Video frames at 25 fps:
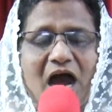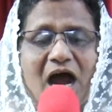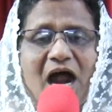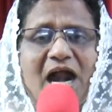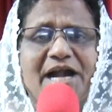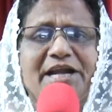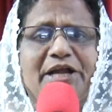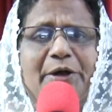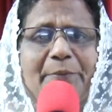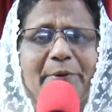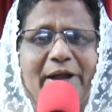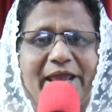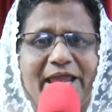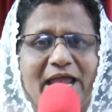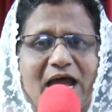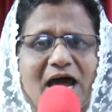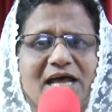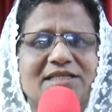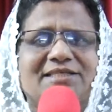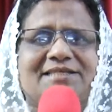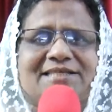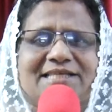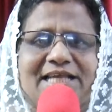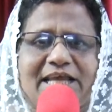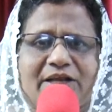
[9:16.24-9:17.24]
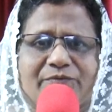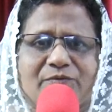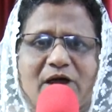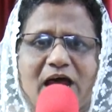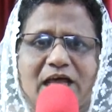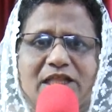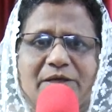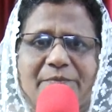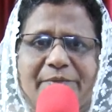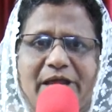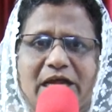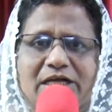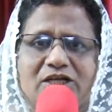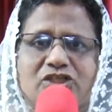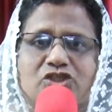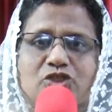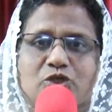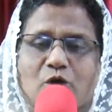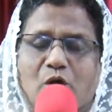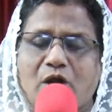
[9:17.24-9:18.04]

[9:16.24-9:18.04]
ஆண்டவுடைய ஆசீர்வாதம் என்று